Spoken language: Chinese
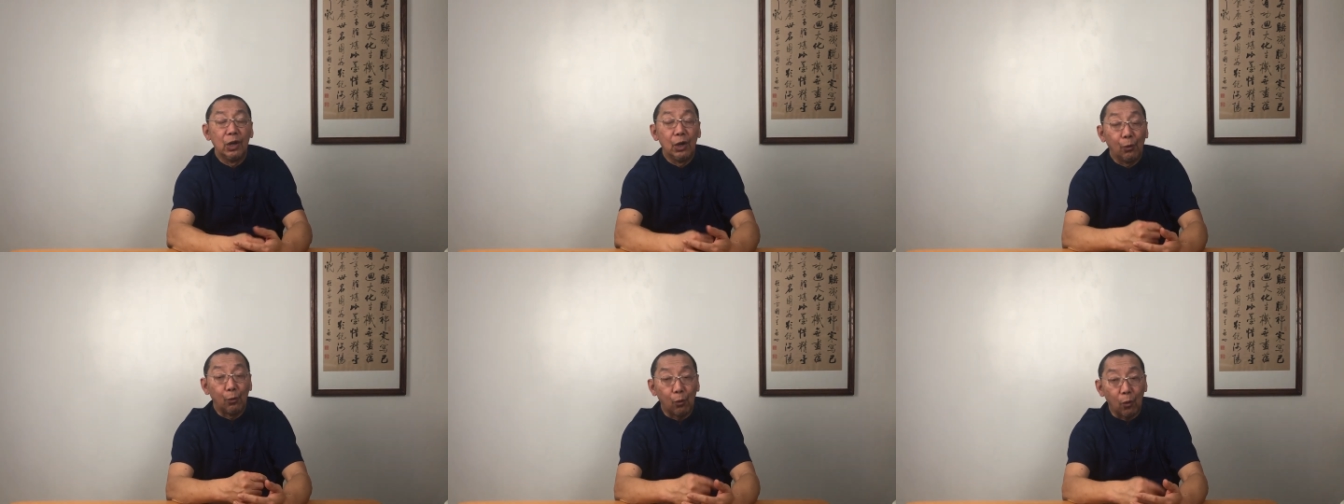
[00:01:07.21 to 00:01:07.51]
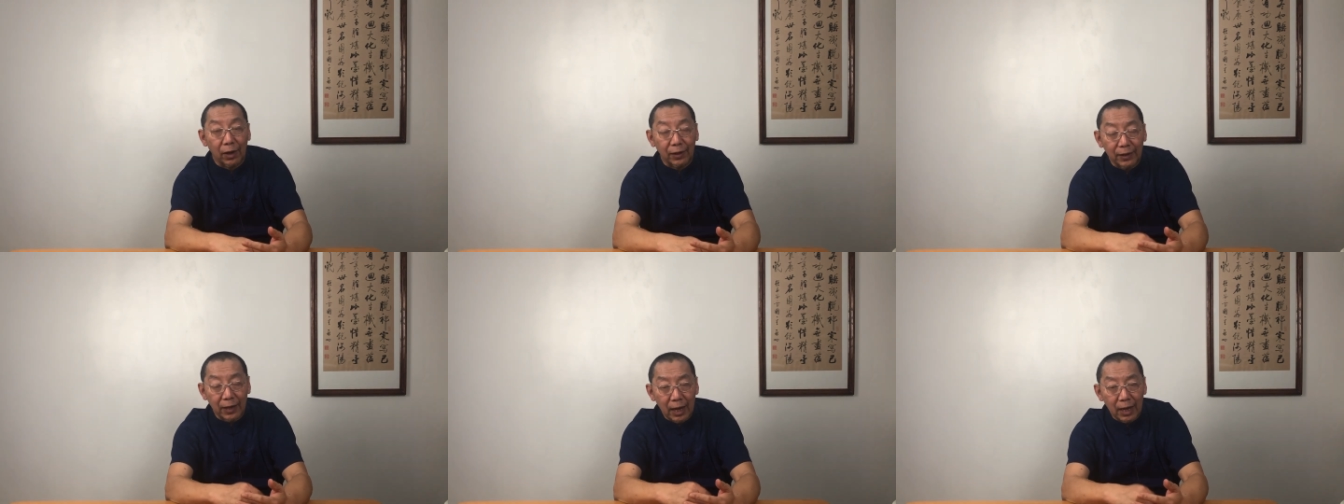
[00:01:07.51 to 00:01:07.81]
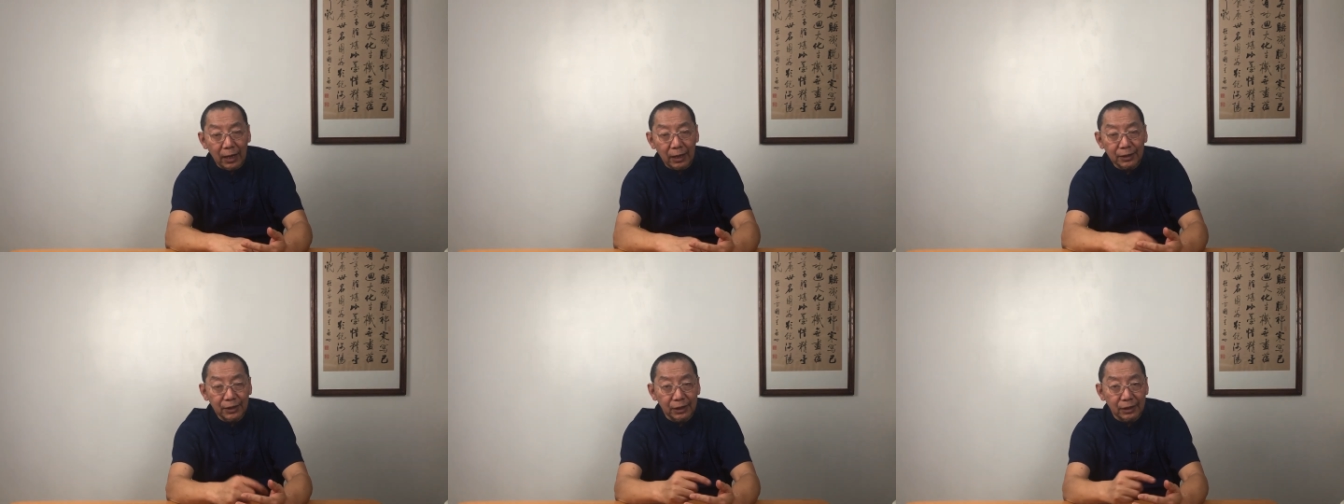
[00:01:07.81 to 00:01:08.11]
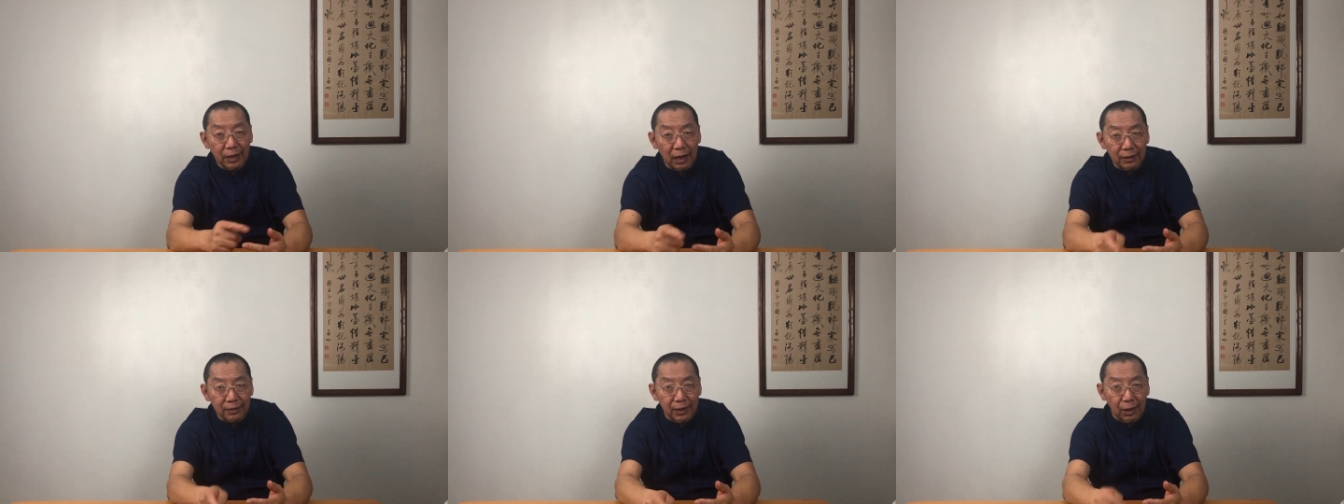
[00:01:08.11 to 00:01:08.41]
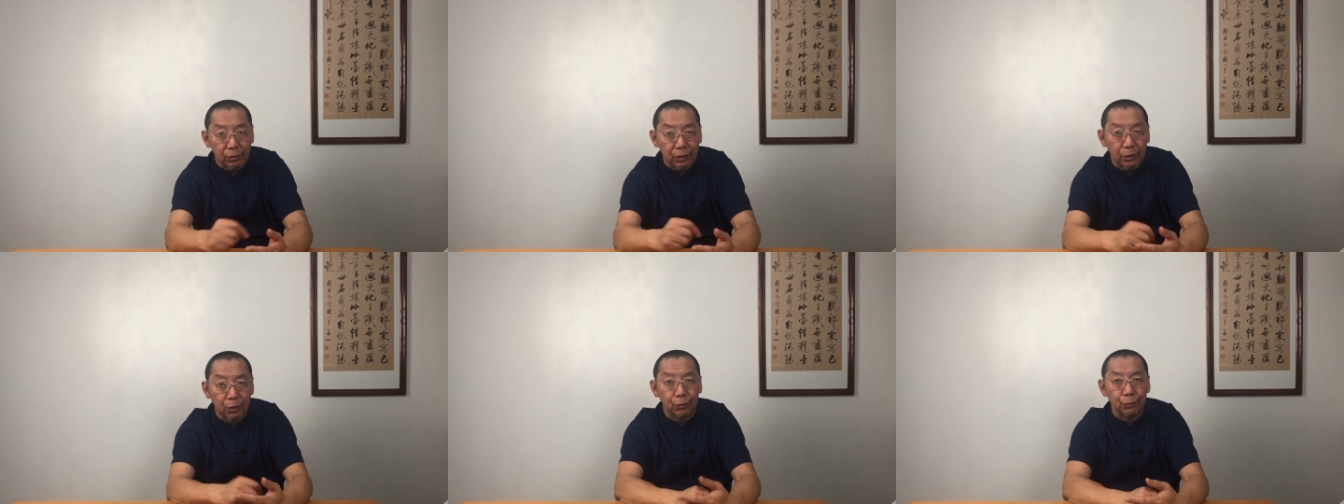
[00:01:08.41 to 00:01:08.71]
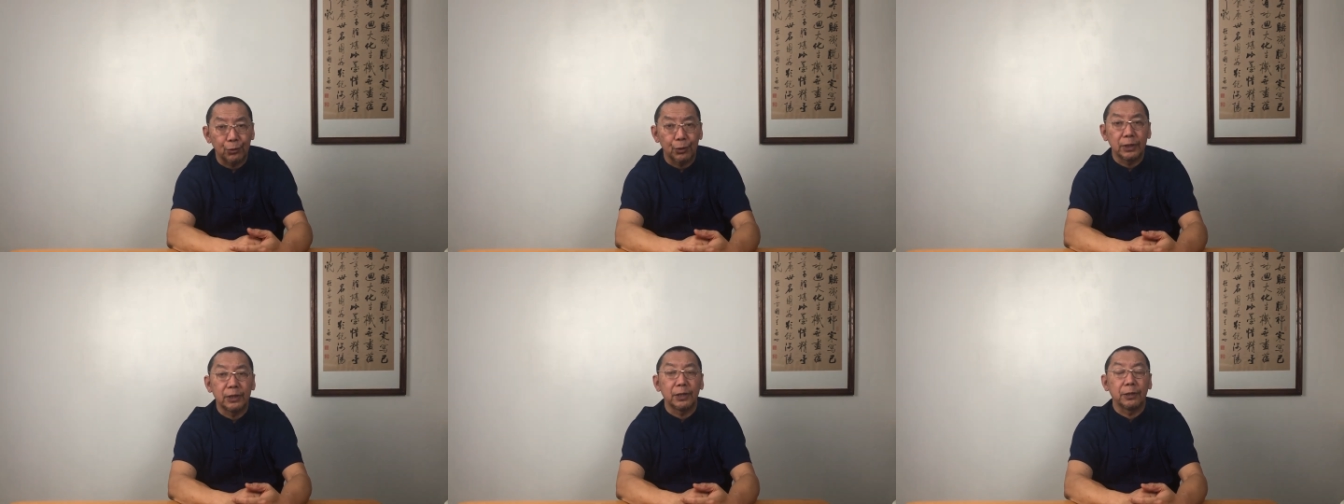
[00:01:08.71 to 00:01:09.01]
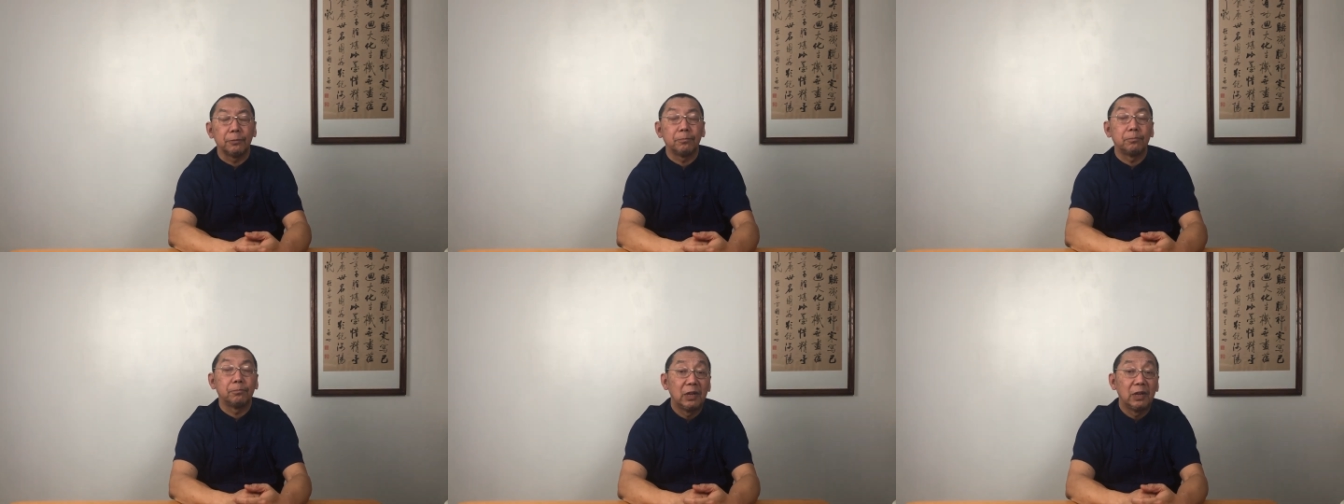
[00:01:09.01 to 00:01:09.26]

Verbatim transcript: 我呢经常找这同学去，